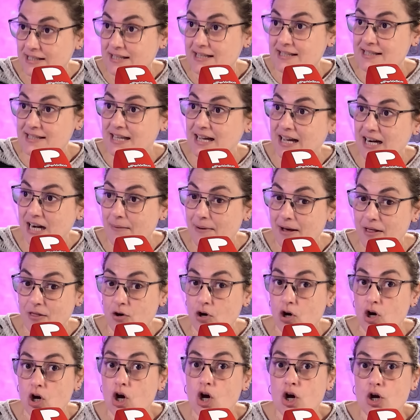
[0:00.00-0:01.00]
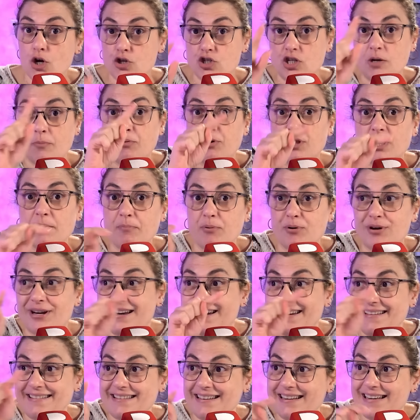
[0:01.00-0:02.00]
que es que está grabado, no se puede
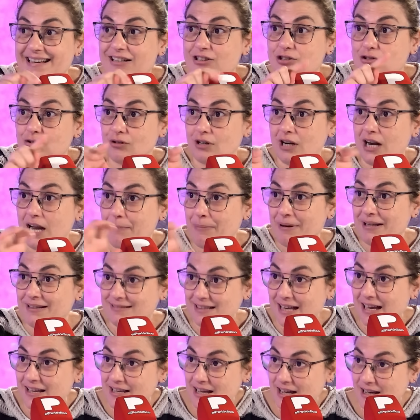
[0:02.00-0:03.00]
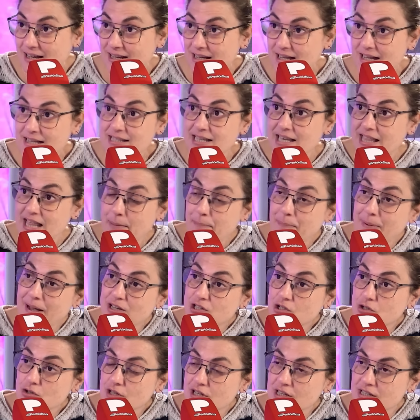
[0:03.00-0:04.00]
poner en directo en la pantalla. Se da
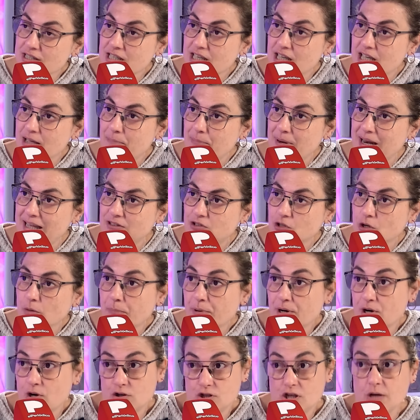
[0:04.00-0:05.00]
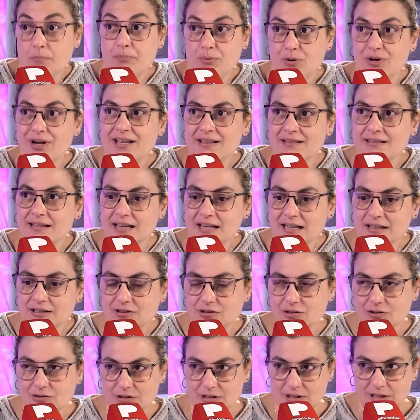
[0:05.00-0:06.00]
paso desde plató, pero no se pone en
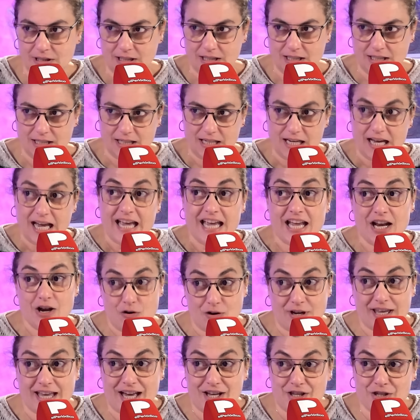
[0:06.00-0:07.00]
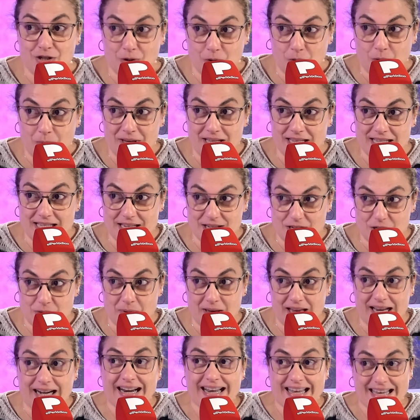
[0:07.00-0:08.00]
directo. Por eso que han salido... Y lo que ha hecho Rubén
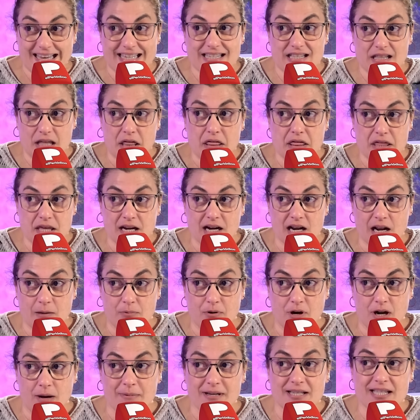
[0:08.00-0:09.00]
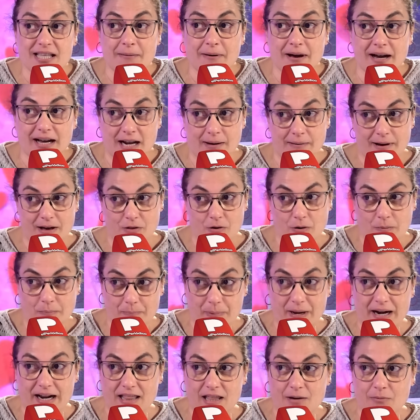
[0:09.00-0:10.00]
Gisbert es decir que el programa estaba grabado
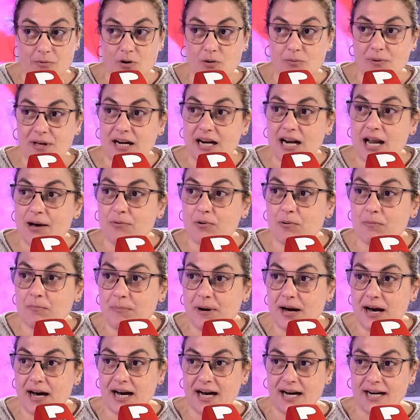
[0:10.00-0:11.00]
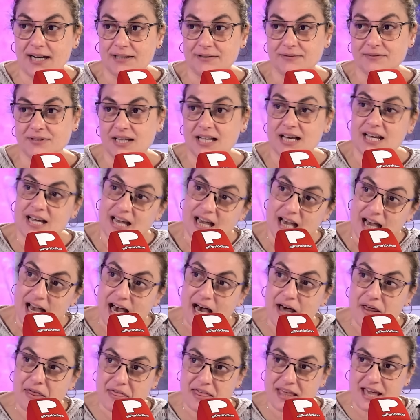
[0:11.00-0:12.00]
para devolver la bomba
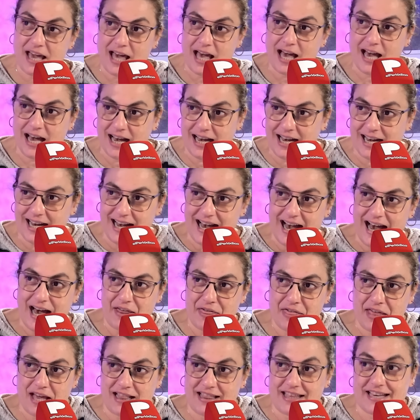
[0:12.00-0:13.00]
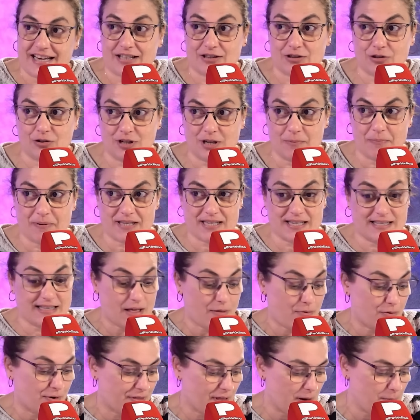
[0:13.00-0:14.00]
hacia, hacia el director y
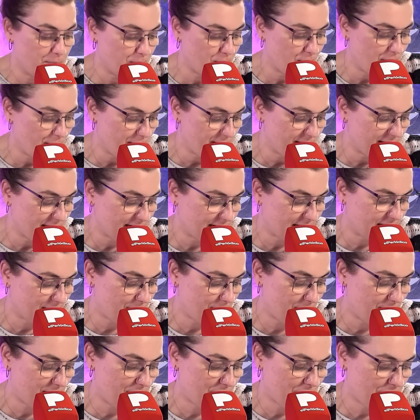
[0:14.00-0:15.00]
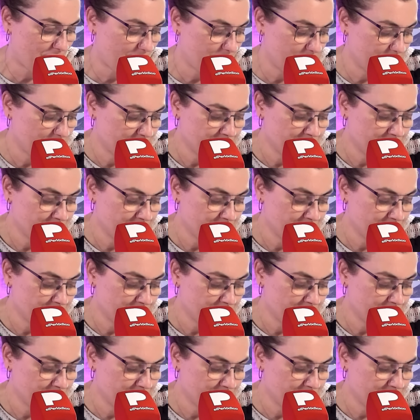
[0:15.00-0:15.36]
presentador del programa, es Iker Jiménez. Es que